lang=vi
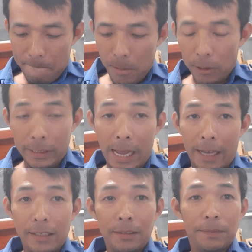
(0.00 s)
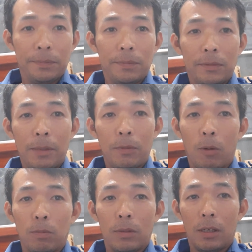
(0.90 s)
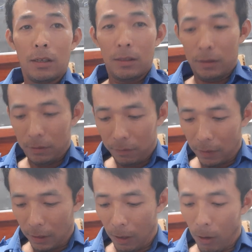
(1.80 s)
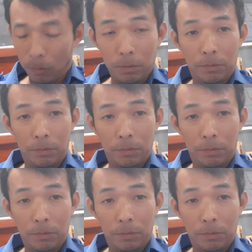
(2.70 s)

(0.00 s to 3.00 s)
bươn chải tiếp tục vật lộn